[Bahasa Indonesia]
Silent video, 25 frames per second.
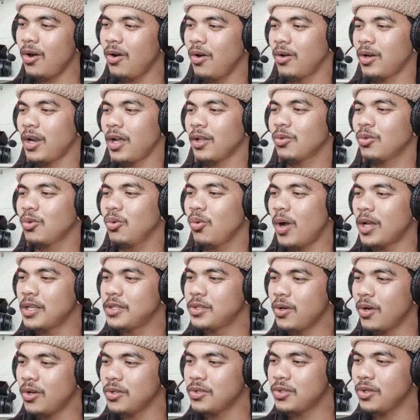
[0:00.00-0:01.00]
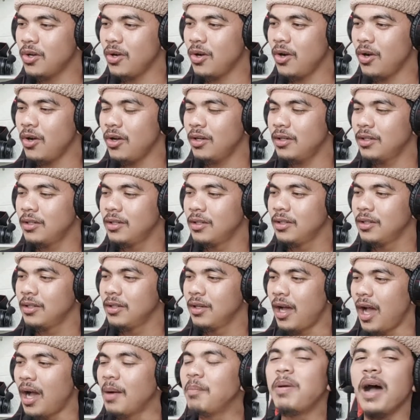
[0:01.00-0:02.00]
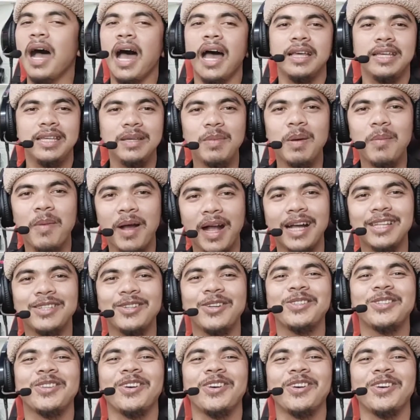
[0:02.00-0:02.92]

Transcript: orang tua cocok. Ah, memang nggak cocok.